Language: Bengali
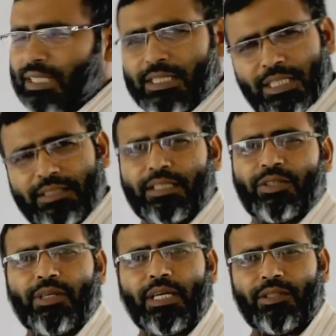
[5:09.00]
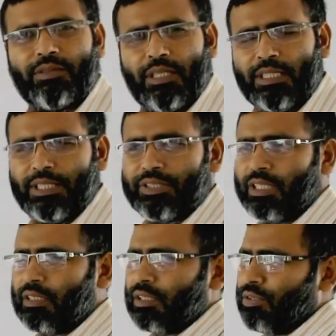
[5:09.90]
স্বেচ্ছার জাতীয় খাদ্য তো এই
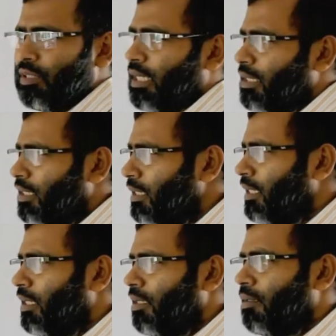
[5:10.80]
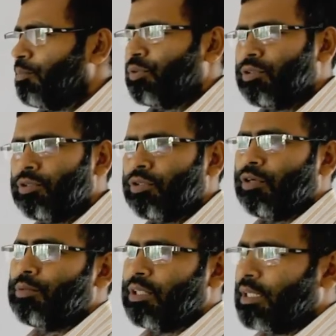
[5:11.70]
স্বেচ্ছার জাতীয় খাদ্যে প্রজনন
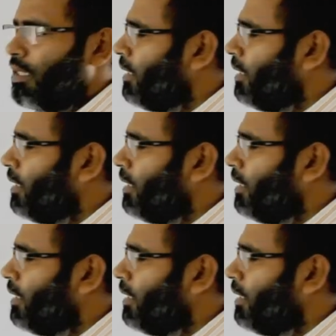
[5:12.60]
ক্ষমতাটা